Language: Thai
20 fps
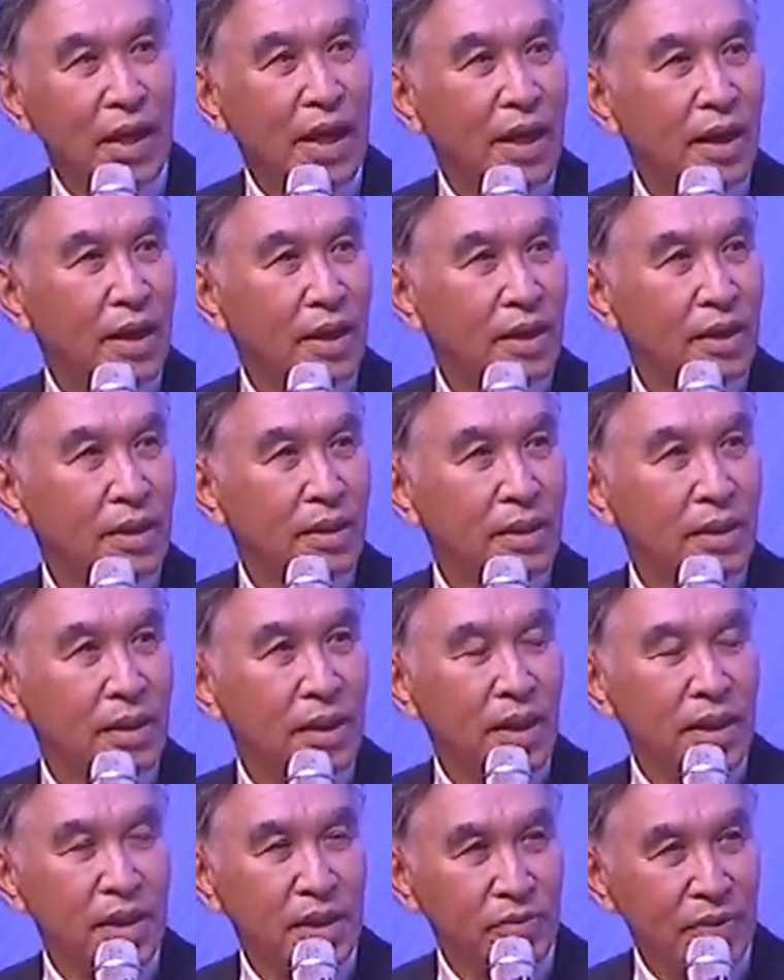
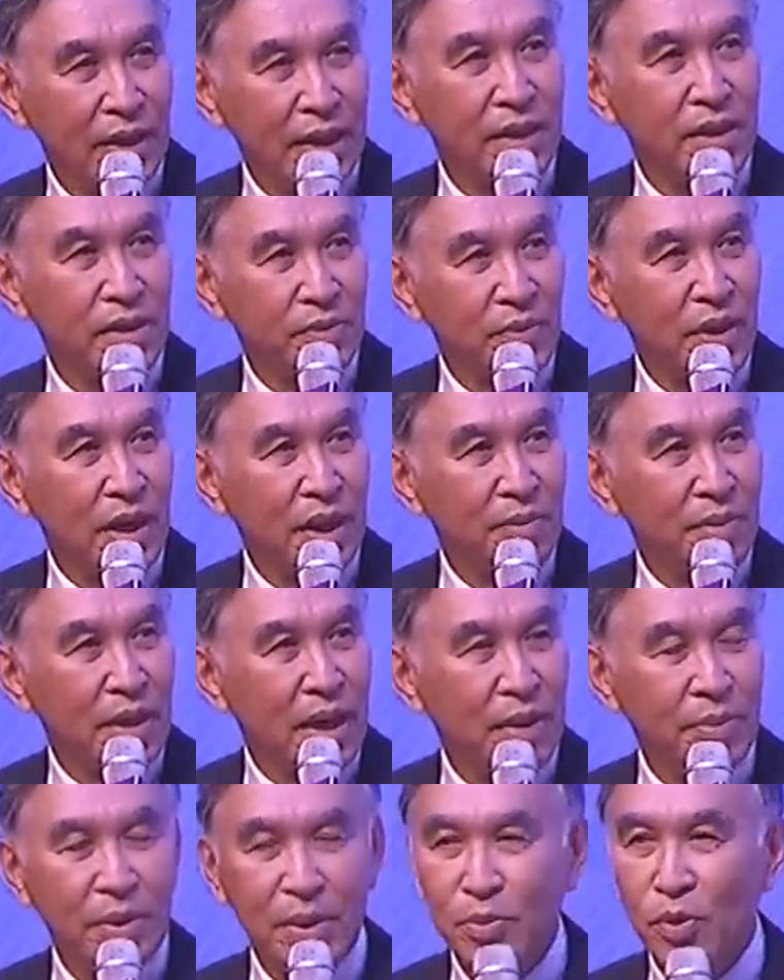วะจะสำคัญมา
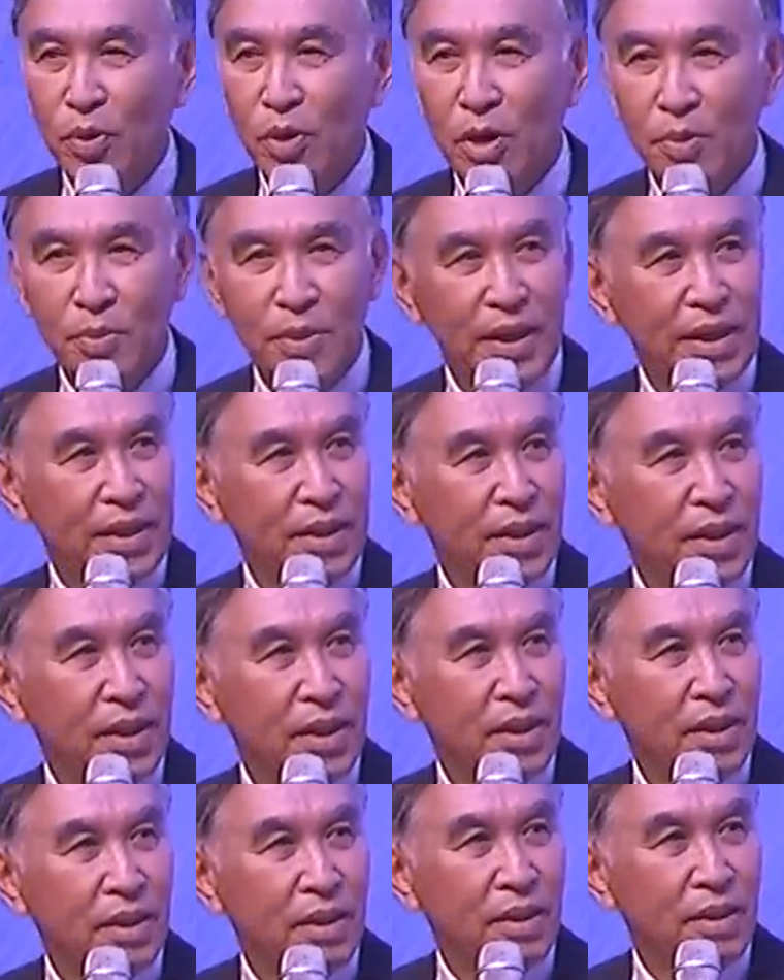กเป็นพวก operator
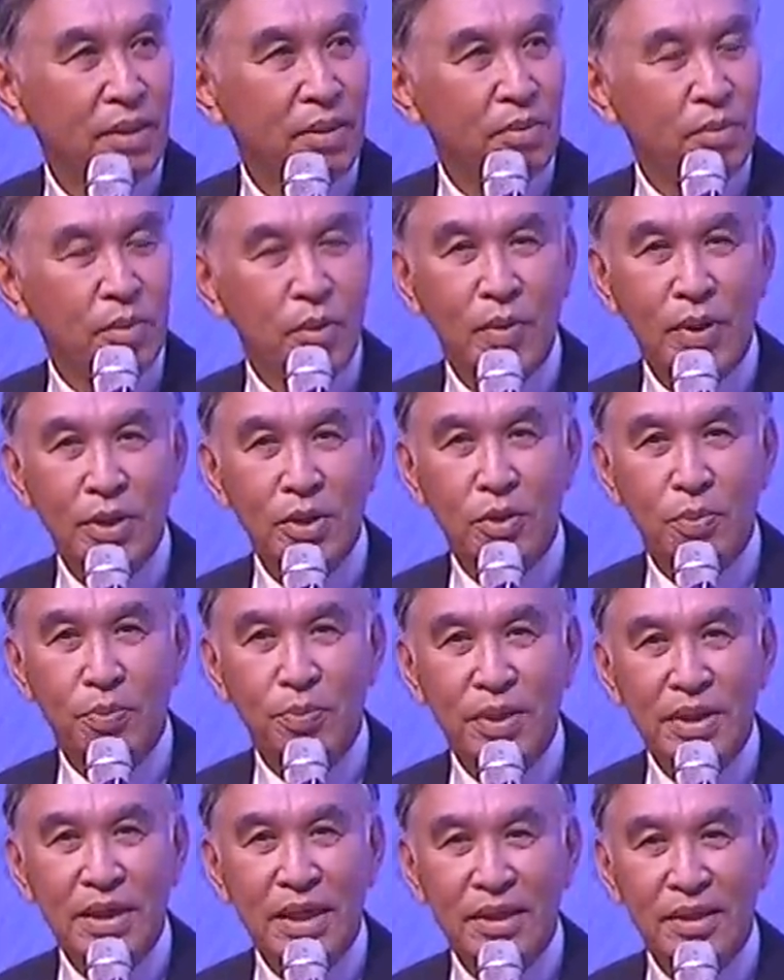เพราะว่าจบป
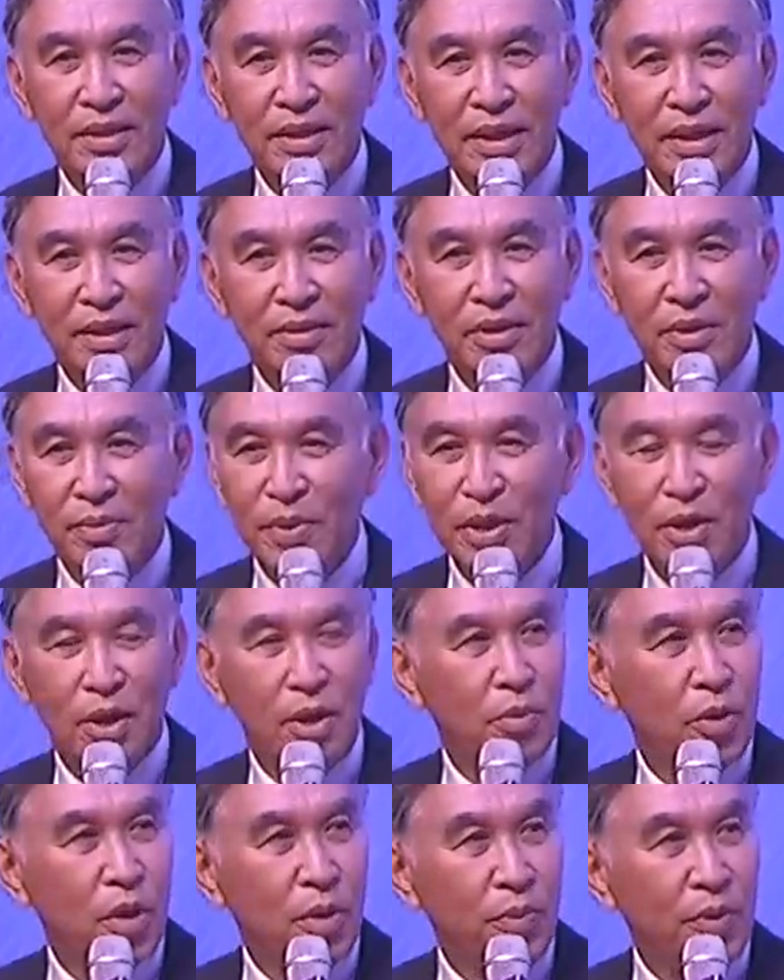ริญญาตรีเราจะไม่ยอ
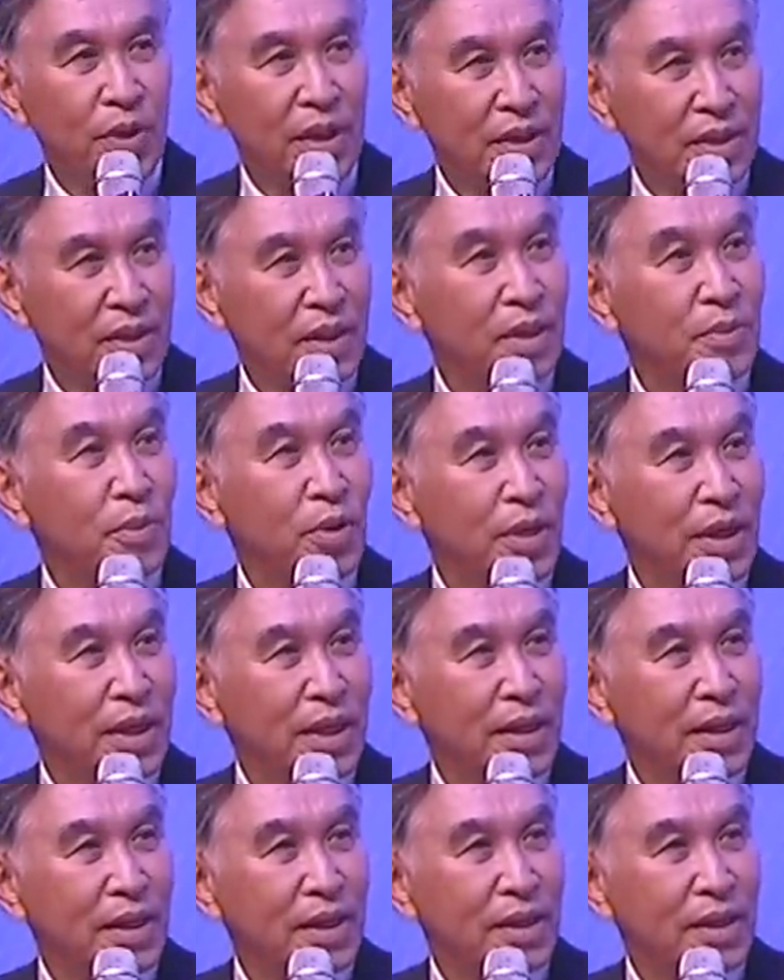ม operate เครื่องพวกนี้